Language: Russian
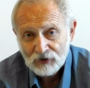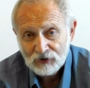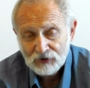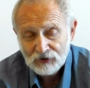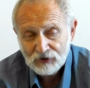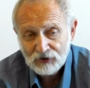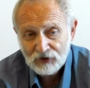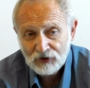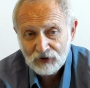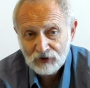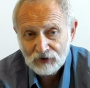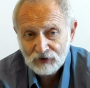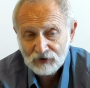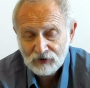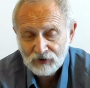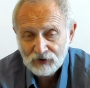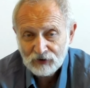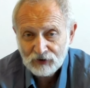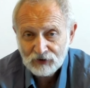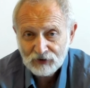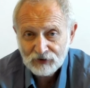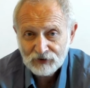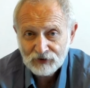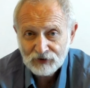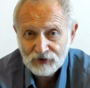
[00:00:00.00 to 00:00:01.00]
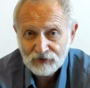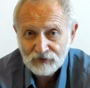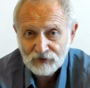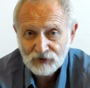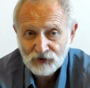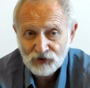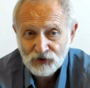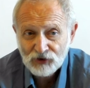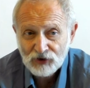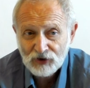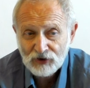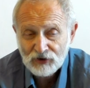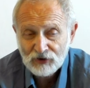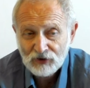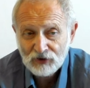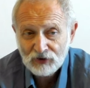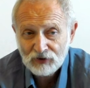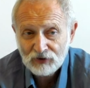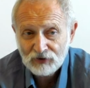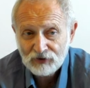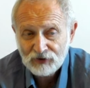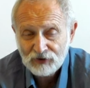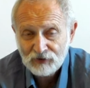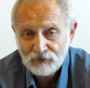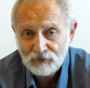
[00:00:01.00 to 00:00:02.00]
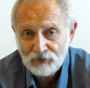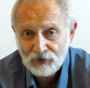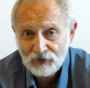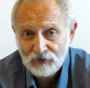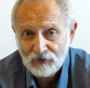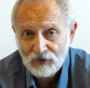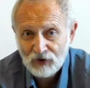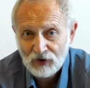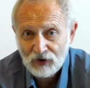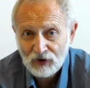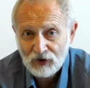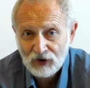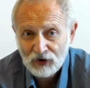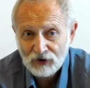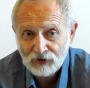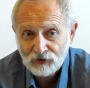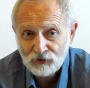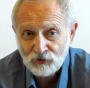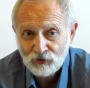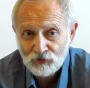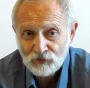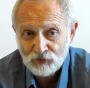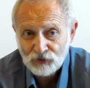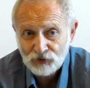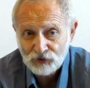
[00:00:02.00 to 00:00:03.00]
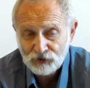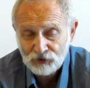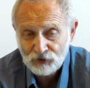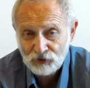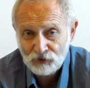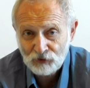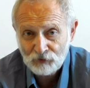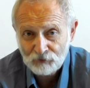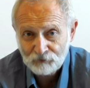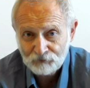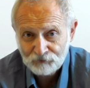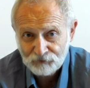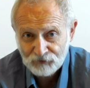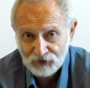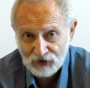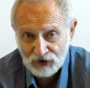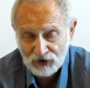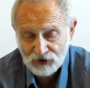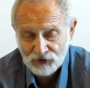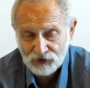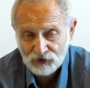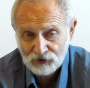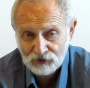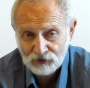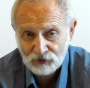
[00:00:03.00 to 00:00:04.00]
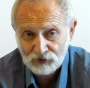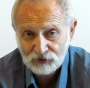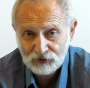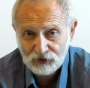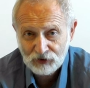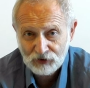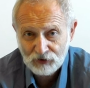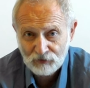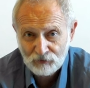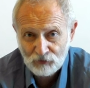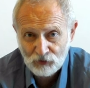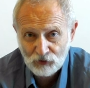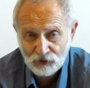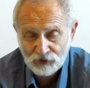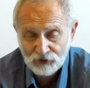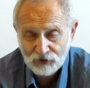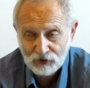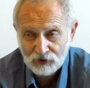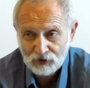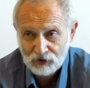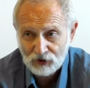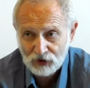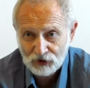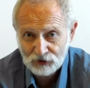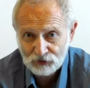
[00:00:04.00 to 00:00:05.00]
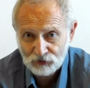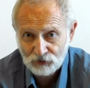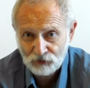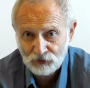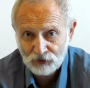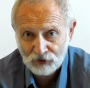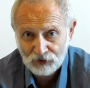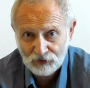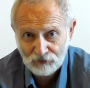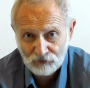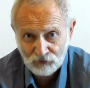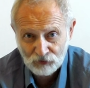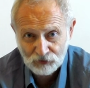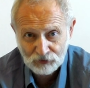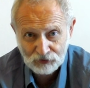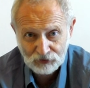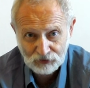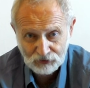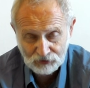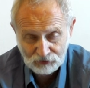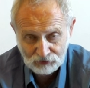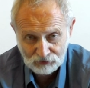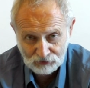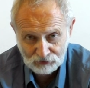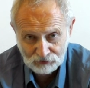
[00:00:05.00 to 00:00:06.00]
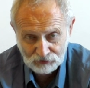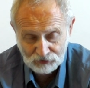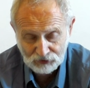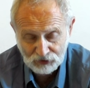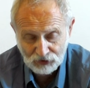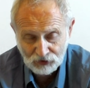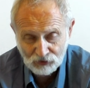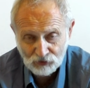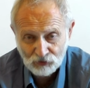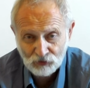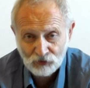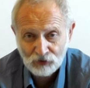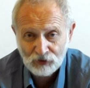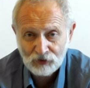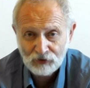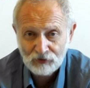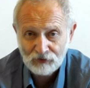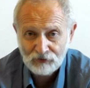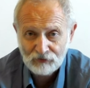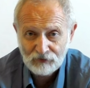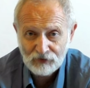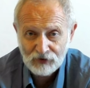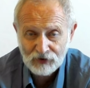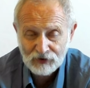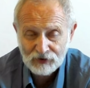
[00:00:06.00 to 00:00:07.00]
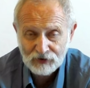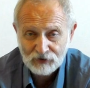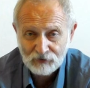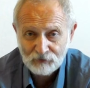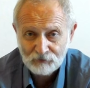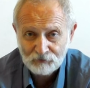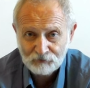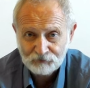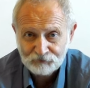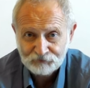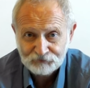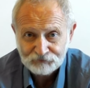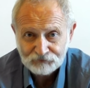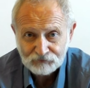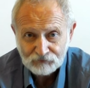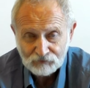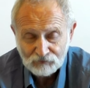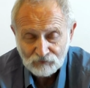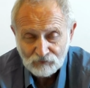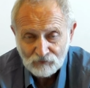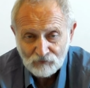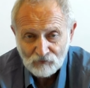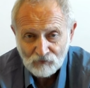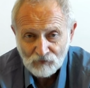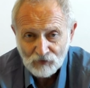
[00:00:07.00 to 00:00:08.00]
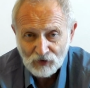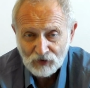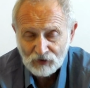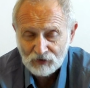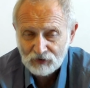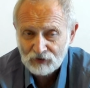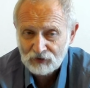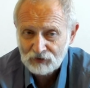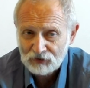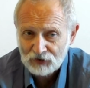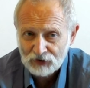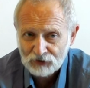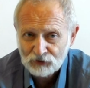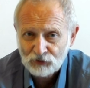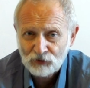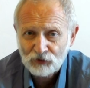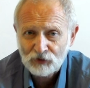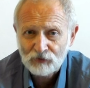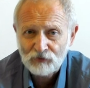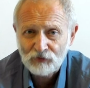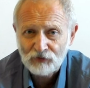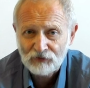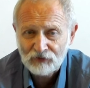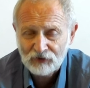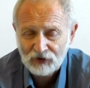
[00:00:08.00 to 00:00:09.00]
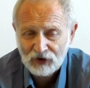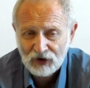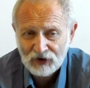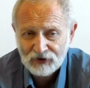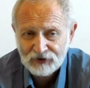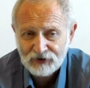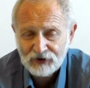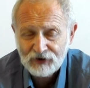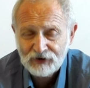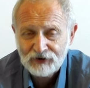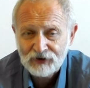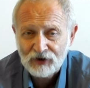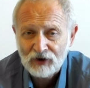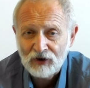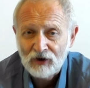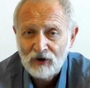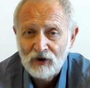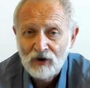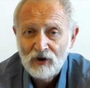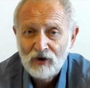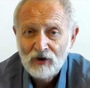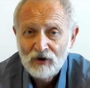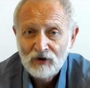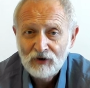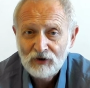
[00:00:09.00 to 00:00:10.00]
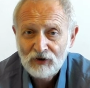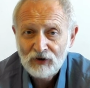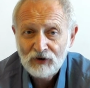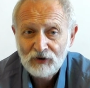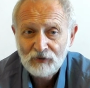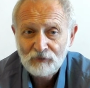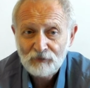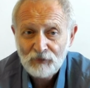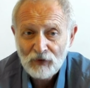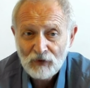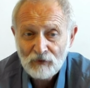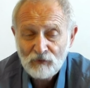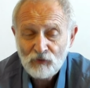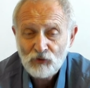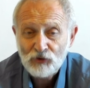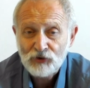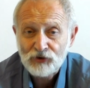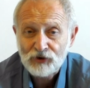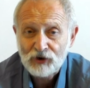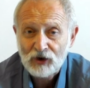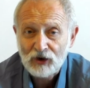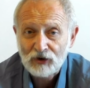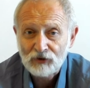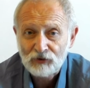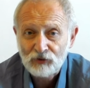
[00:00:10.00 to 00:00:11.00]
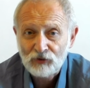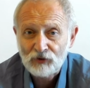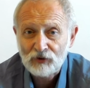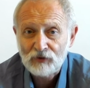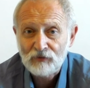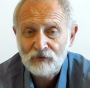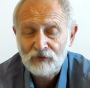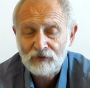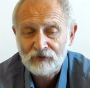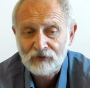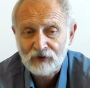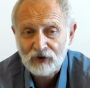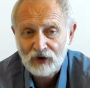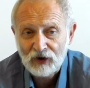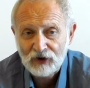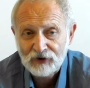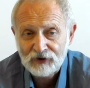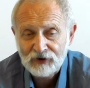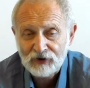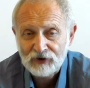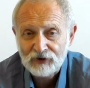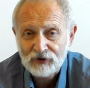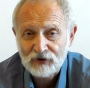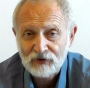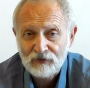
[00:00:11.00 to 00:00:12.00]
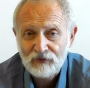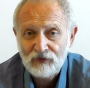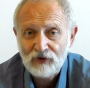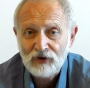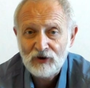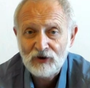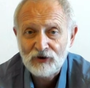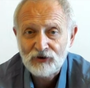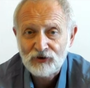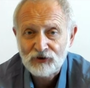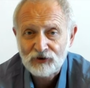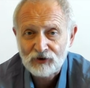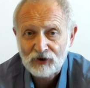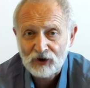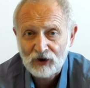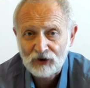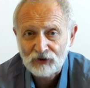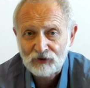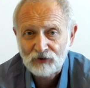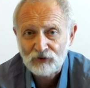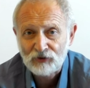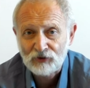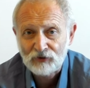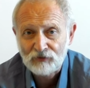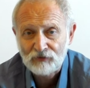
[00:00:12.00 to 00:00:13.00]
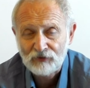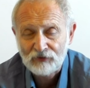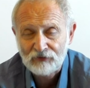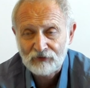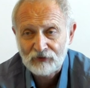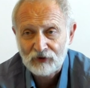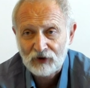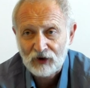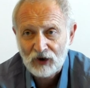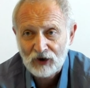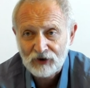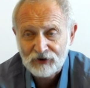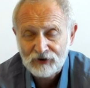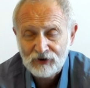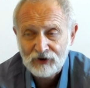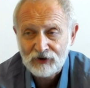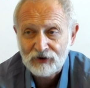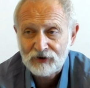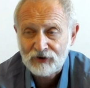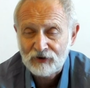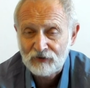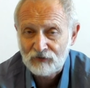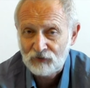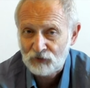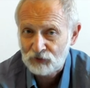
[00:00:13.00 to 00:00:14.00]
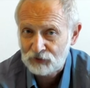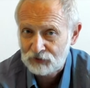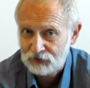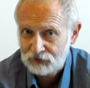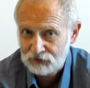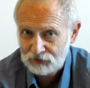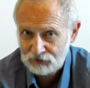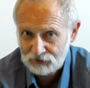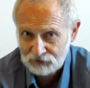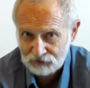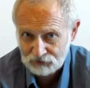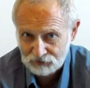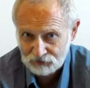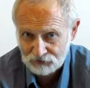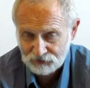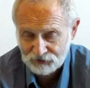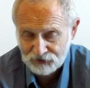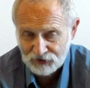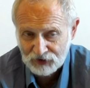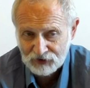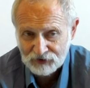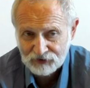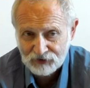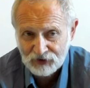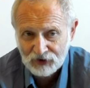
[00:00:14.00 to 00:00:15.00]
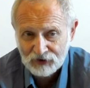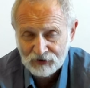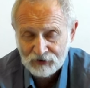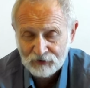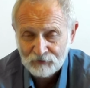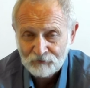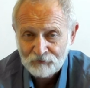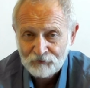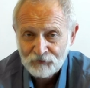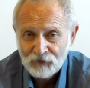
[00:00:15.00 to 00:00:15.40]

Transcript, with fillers: и э, совершенно забывая о том, что даже тот ребенок, который вот такой весь э, которому вы хотите э, помочь, которому вы хотите вылечить, которому вы хотите вот создать